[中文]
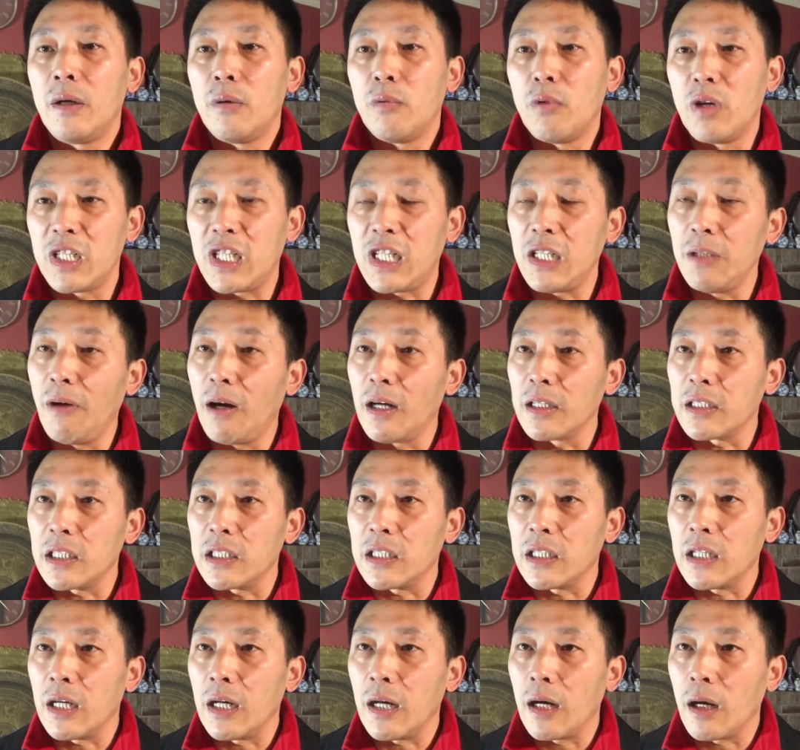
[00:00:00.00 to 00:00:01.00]
我希望
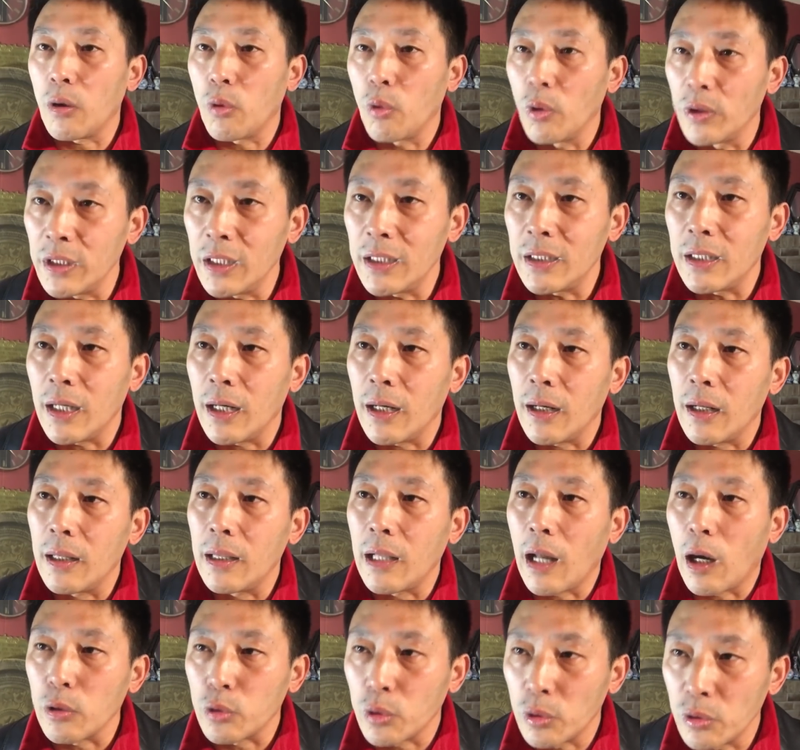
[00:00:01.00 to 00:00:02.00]
这些国内的
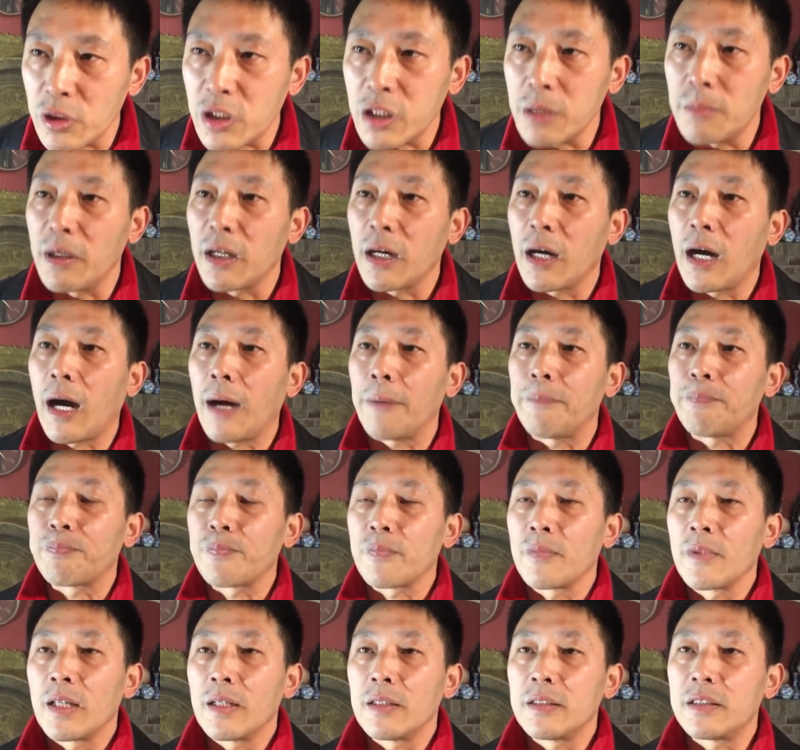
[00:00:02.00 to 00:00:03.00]
老同志们啊，
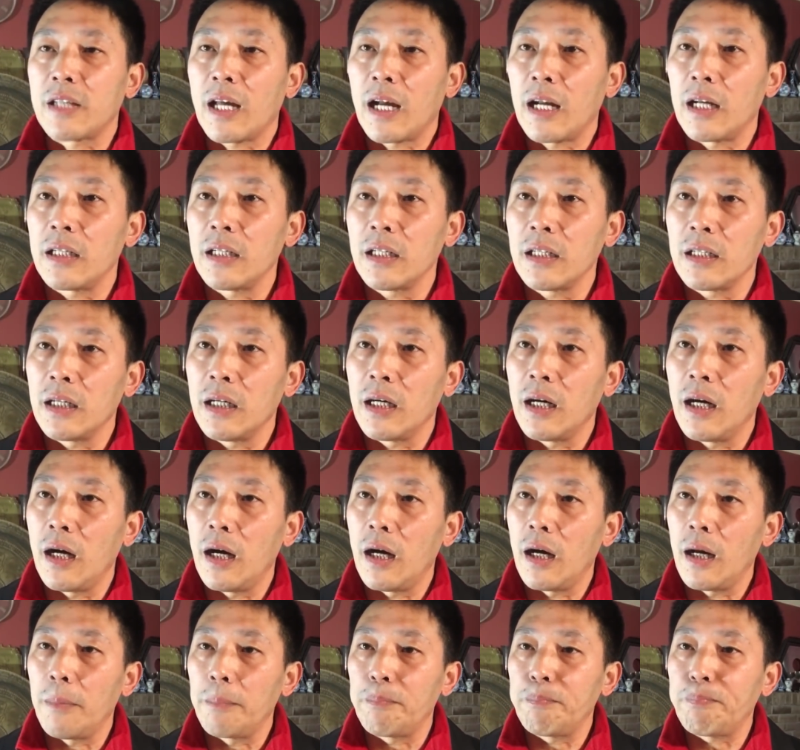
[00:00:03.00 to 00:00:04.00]
在这
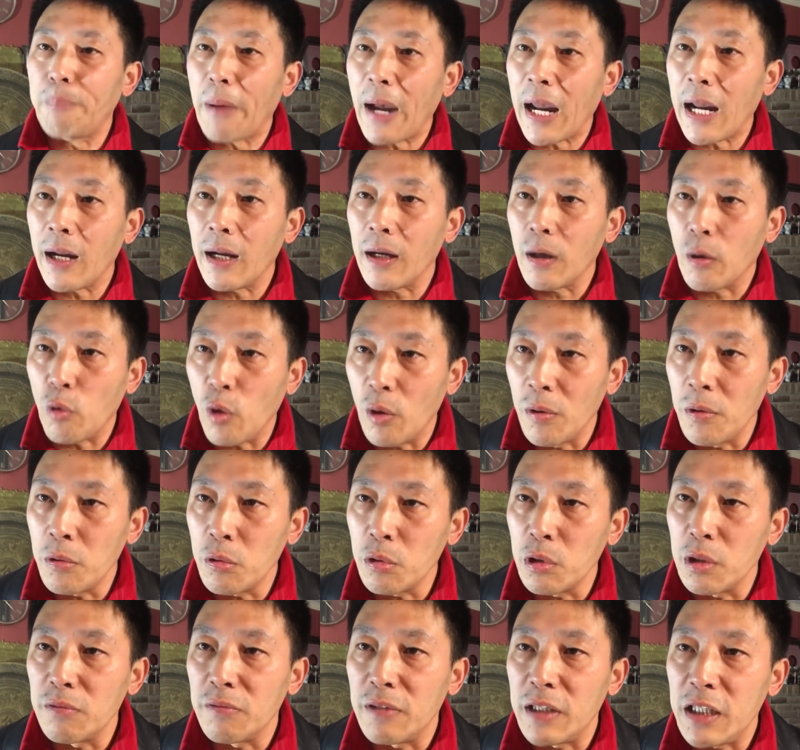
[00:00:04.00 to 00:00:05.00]
个拜郭文
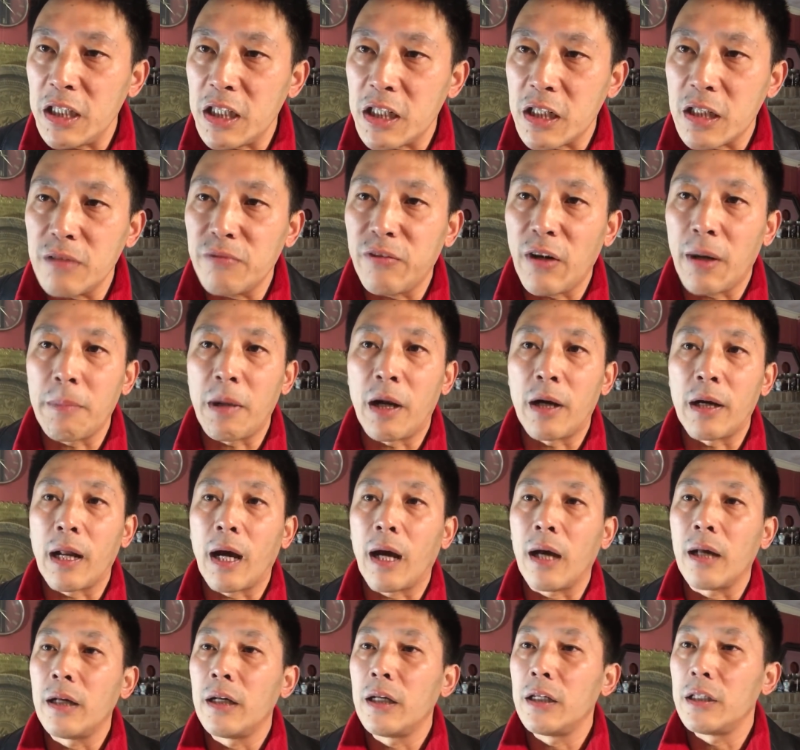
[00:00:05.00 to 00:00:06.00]
贵为师方面
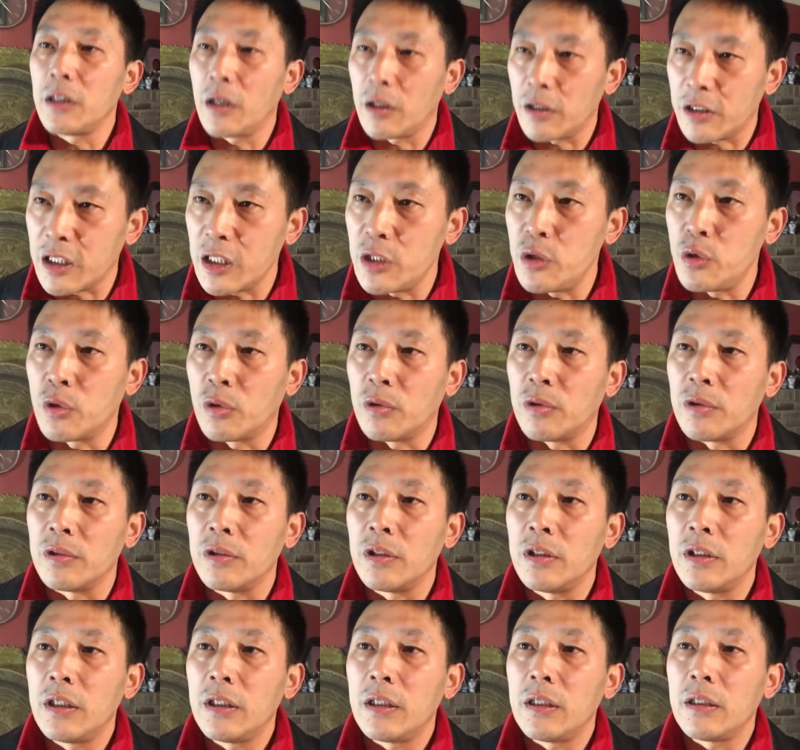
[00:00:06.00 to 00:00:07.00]
呢，要慎重
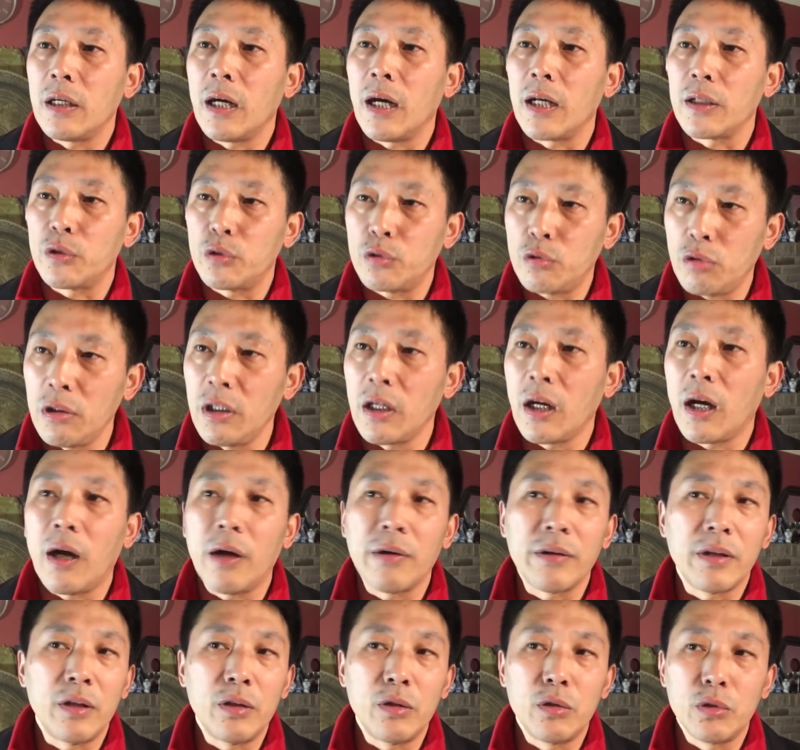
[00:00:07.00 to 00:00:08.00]
啊，最
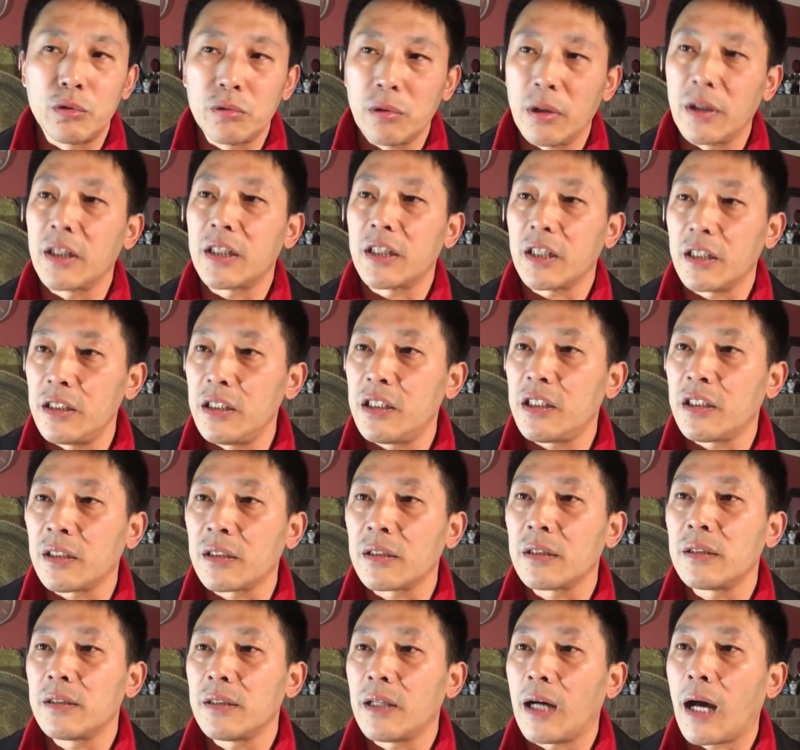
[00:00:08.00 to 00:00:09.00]
好能够做个澄
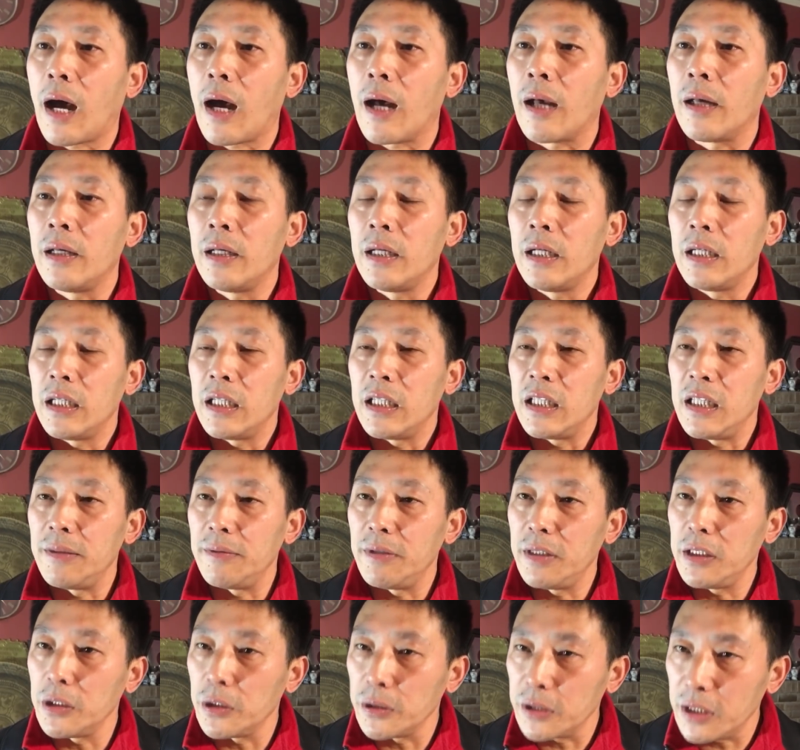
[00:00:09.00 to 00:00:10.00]
清啊，因
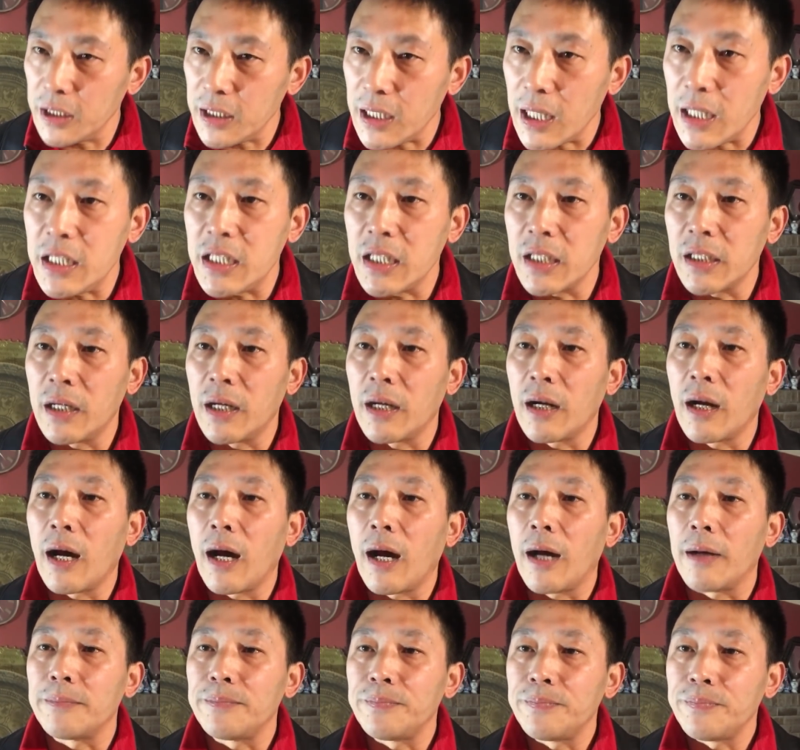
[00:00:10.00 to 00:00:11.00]
为有些年轻人
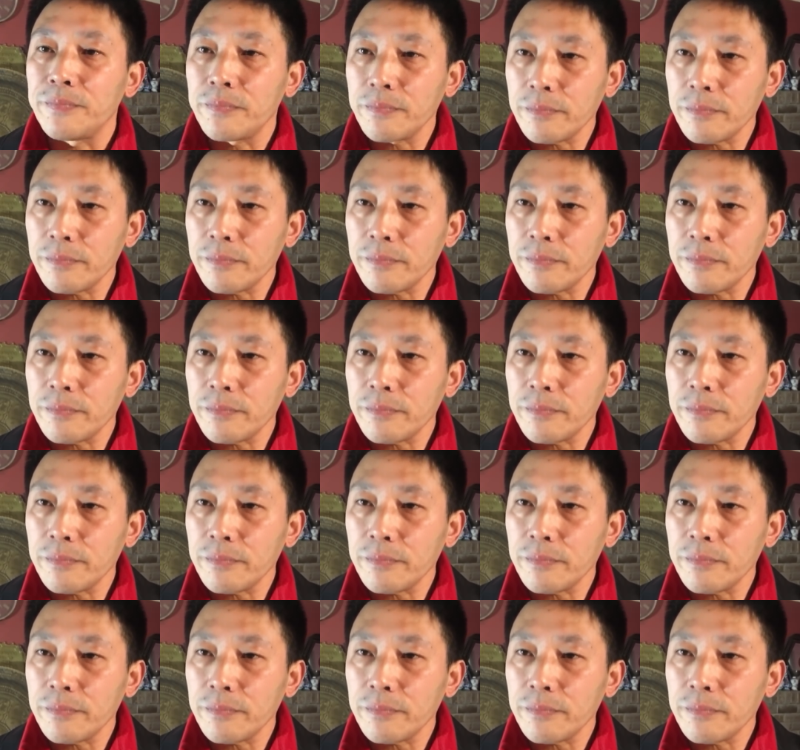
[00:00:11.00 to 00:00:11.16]
啊，